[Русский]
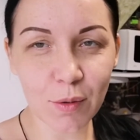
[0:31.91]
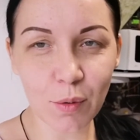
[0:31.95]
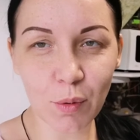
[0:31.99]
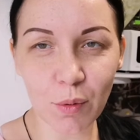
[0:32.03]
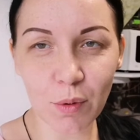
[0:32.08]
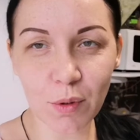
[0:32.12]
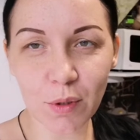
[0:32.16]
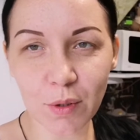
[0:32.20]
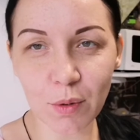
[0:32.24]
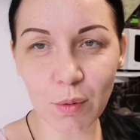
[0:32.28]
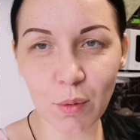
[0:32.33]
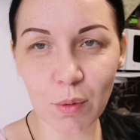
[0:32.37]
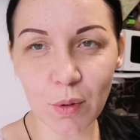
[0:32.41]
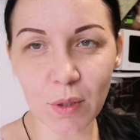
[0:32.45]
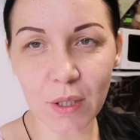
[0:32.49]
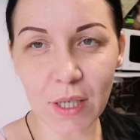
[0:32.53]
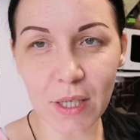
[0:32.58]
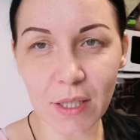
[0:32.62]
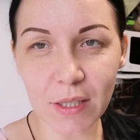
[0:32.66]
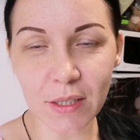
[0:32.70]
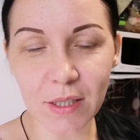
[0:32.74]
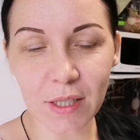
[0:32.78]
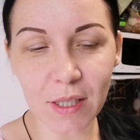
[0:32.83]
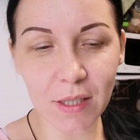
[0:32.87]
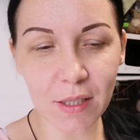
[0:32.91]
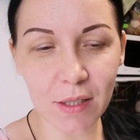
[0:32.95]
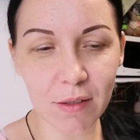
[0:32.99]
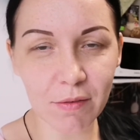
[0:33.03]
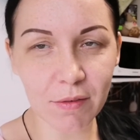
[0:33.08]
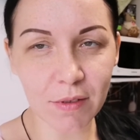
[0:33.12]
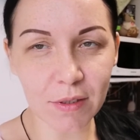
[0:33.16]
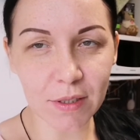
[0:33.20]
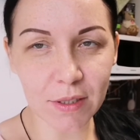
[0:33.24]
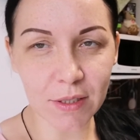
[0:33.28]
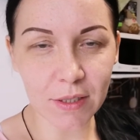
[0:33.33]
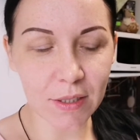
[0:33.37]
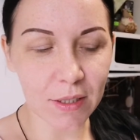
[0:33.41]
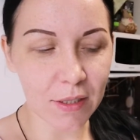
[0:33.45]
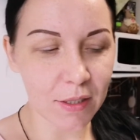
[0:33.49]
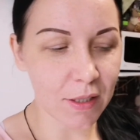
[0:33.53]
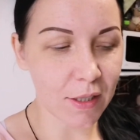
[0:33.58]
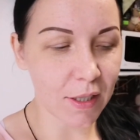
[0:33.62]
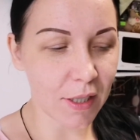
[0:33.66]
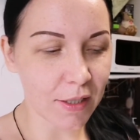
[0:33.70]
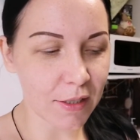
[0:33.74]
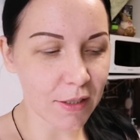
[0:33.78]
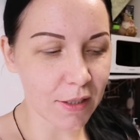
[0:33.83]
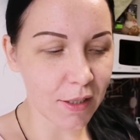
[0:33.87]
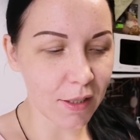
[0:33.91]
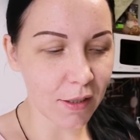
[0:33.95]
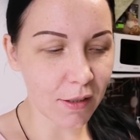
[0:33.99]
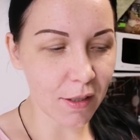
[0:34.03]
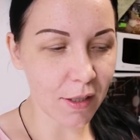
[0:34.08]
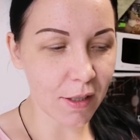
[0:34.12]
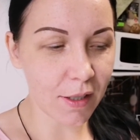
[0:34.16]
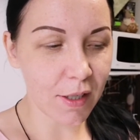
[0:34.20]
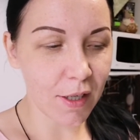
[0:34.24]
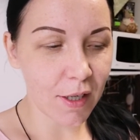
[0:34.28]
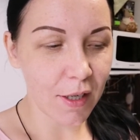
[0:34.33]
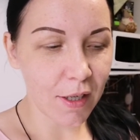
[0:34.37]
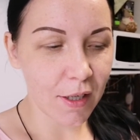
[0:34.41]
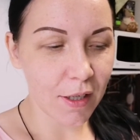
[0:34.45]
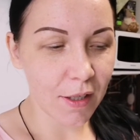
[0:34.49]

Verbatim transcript: долго-долго отнекивалась и не хотела.